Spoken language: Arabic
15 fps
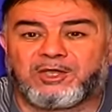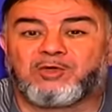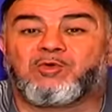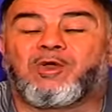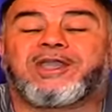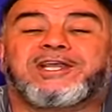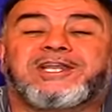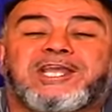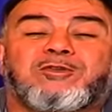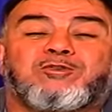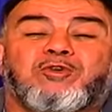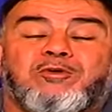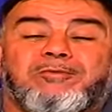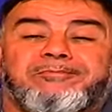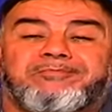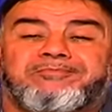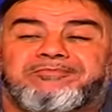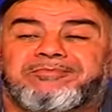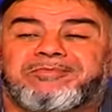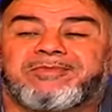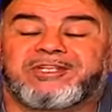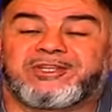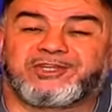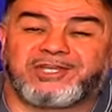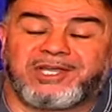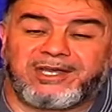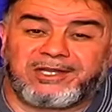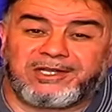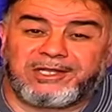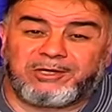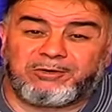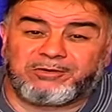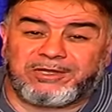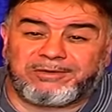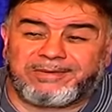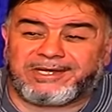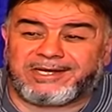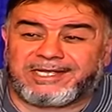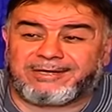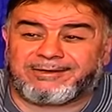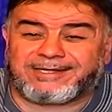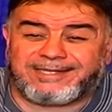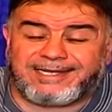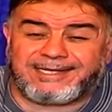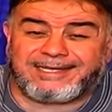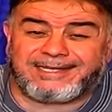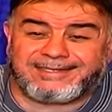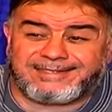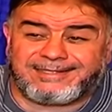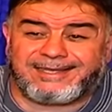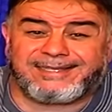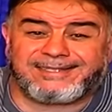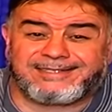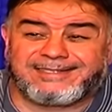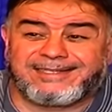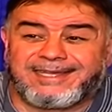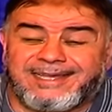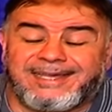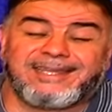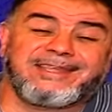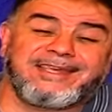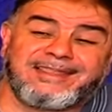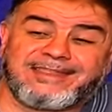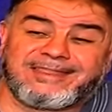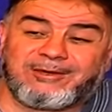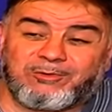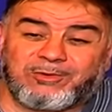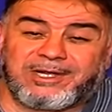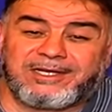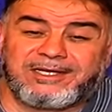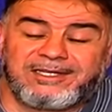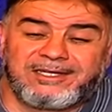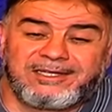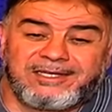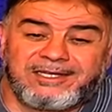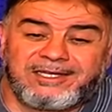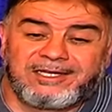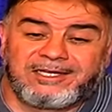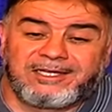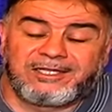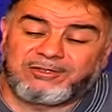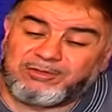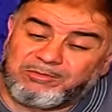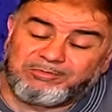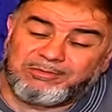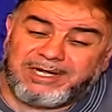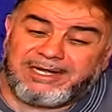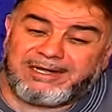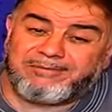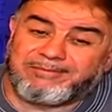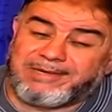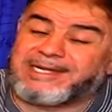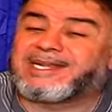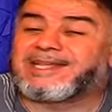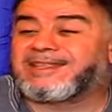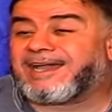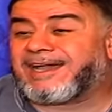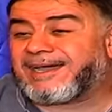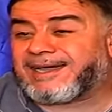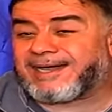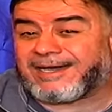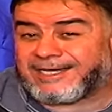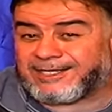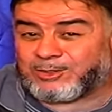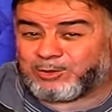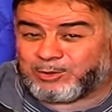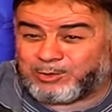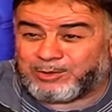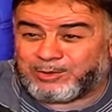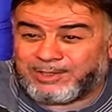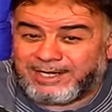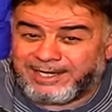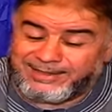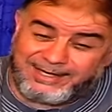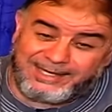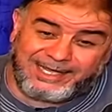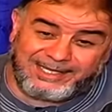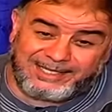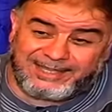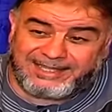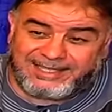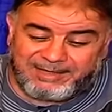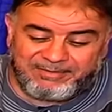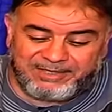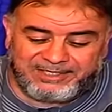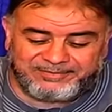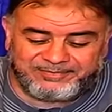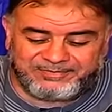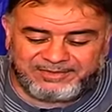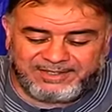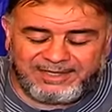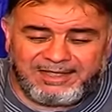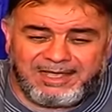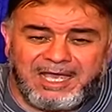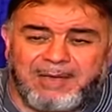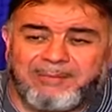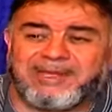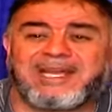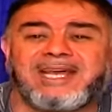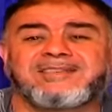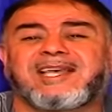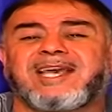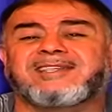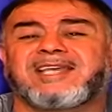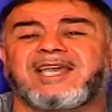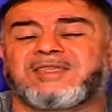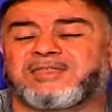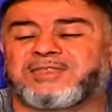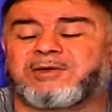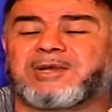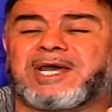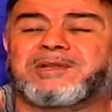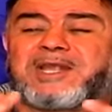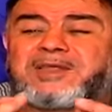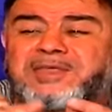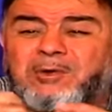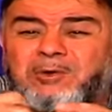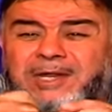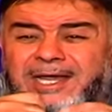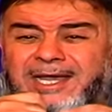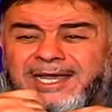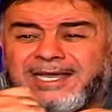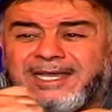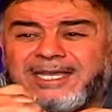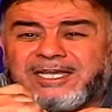وإليكم إن شاء الله تبارك وتعالى خصائص هذه الثورة ثم ما الذي حققته هذا الحدث الكبير من خصائص هذه الثورة أن ثورة